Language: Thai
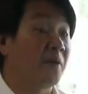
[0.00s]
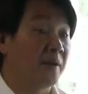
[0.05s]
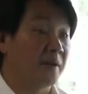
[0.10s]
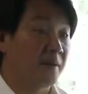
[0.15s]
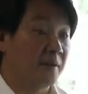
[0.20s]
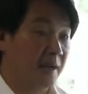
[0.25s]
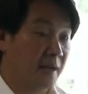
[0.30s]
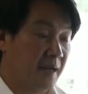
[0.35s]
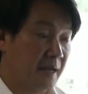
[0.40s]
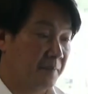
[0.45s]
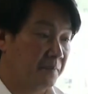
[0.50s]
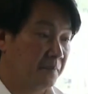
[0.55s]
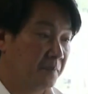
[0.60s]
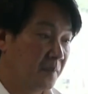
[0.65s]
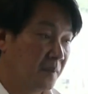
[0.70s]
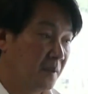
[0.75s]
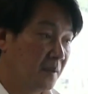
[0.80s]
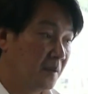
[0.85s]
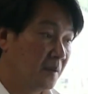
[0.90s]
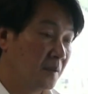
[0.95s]
นนะครับ
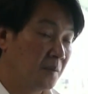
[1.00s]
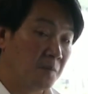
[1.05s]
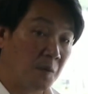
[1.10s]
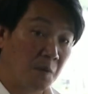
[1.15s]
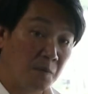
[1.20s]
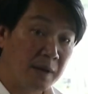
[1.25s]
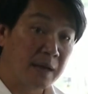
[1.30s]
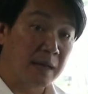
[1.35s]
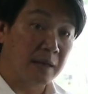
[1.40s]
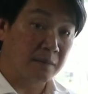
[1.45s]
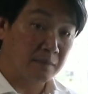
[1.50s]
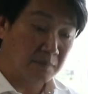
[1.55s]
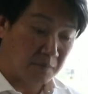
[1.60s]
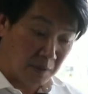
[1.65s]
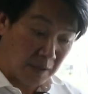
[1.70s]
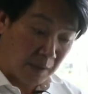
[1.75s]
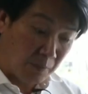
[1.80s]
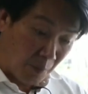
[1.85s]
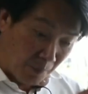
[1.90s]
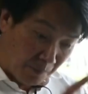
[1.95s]
ผมว่า
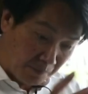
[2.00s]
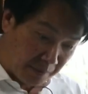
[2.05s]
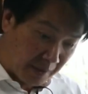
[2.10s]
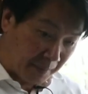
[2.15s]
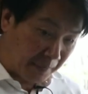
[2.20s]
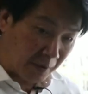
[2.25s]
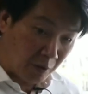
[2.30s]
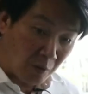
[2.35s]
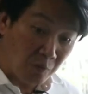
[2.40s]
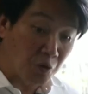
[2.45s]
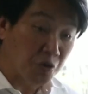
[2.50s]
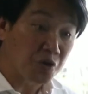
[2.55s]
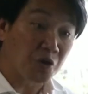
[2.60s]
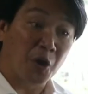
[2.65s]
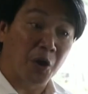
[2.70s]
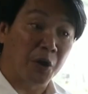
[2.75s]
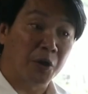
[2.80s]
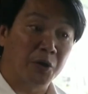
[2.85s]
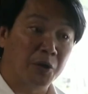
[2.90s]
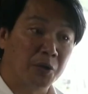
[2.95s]
ระบบจะเป็นข้อมูลจ
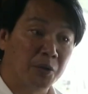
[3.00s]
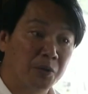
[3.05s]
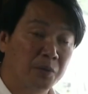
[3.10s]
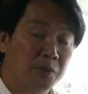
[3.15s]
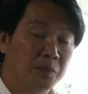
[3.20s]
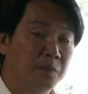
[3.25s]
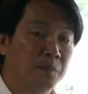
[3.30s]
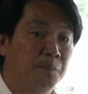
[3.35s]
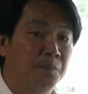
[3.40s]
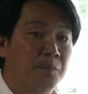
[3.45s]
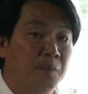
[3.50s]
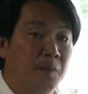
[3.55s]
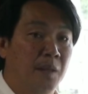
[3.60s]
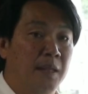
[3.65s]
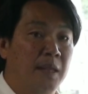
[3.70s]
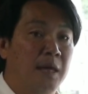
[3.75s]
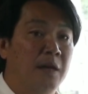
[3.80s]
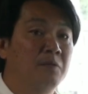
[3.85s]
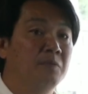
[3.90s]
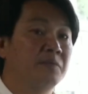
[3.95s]
ร
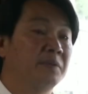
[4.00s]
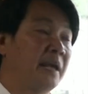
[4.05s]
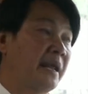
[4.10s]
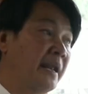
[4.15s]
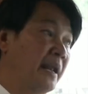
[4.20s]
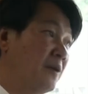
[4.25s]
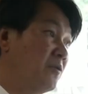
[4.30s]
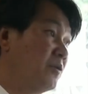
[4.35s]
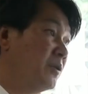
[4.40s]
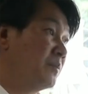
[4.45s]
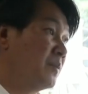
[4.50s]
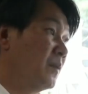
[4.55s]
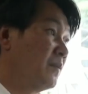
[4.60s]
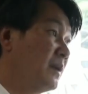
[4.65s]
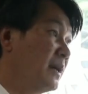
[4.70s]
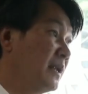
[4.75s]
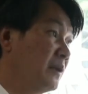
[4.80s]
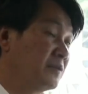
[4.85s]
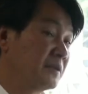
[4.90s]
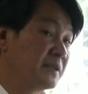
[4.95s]
แล้วในอนาคตผม
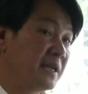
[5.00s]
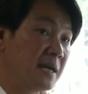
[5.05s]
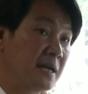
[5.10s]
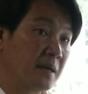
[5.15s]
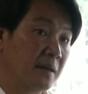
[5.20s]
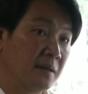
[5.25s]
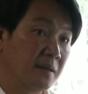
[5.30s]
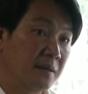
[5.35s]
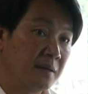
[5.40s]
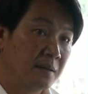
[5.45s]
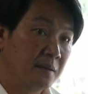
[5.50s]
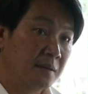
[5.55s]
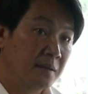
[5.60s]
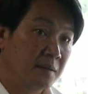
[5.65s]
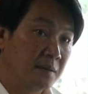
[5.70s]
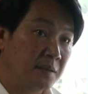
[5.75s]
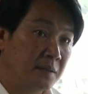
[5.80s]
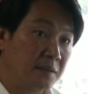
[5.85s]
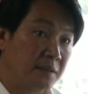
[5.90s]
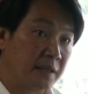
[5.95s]
ว่าเราสร้าง
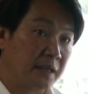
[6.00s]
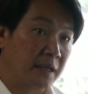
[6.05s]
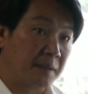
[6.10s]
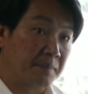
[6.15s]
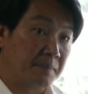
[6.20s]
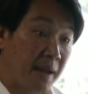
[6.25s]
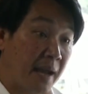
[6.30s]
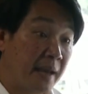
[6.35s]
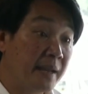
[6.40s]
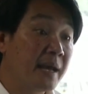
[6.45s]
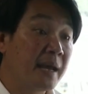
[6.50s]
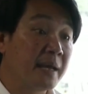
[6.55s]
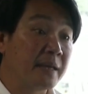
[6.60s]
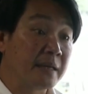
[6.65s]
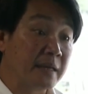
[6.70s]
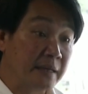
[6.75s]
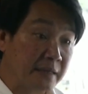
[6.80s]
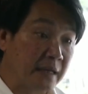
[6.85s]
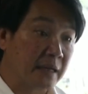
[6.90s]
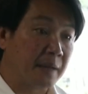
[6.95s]
เศรษฐกิจไม้ได้
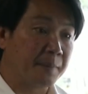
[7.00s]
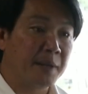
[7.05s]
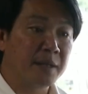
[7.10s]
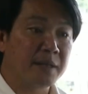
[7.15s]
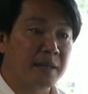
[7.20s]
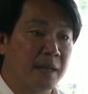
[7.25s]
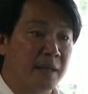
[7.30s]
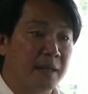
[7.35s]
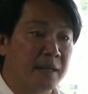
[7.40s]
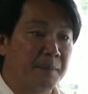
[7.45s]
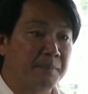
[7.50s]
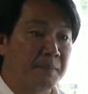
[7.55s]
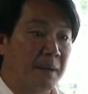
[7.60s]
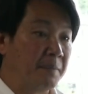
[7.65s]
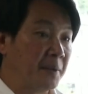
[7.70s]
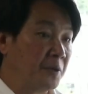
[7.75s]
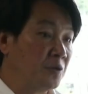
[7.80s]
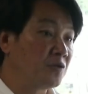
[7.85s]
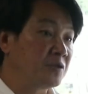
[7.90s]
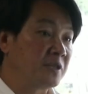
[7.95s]
จริงๆในประเทศไทยกลับมา
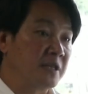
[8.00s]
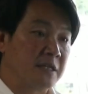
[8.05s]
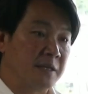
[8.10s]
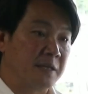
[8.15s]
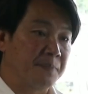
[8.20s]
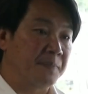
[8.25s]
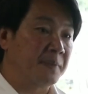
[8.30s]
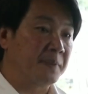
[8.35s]
เหมือนยุค40ปี